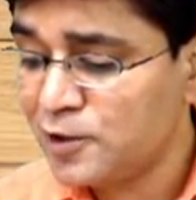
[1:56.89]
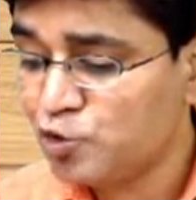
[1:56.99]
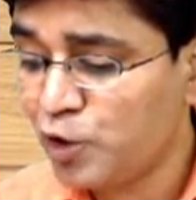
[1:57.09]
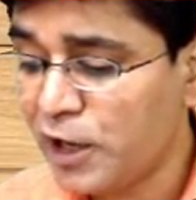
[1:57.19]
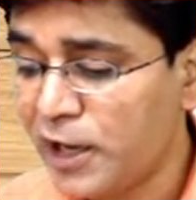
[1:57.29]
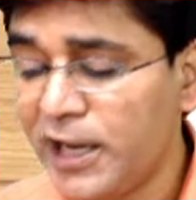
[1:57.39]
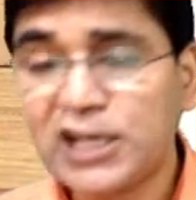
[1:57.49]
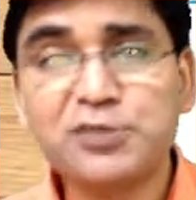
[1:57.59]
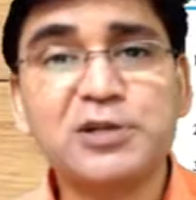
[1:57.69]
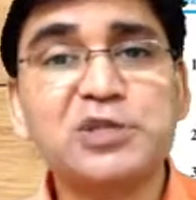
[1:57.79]
तो ये ए
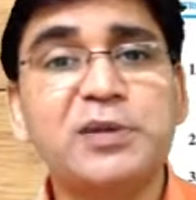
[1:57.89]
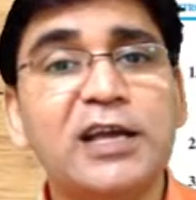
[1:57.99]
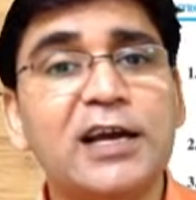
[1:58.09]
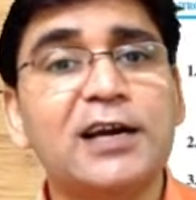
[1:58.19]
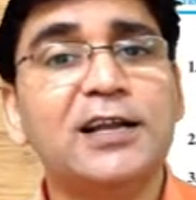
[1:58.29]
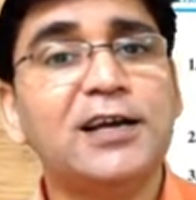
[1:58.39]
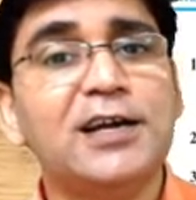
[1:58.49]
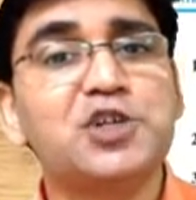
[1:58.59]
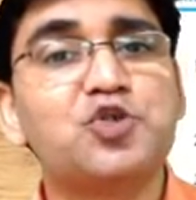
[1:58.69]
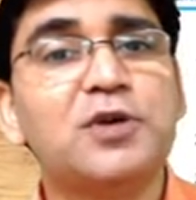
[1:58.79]
एक्स प्लस बी एंगल है
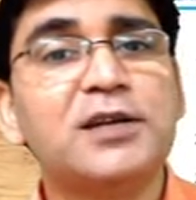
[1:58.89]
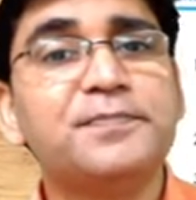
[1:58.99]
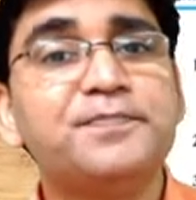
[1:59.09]
एंड सो ऑन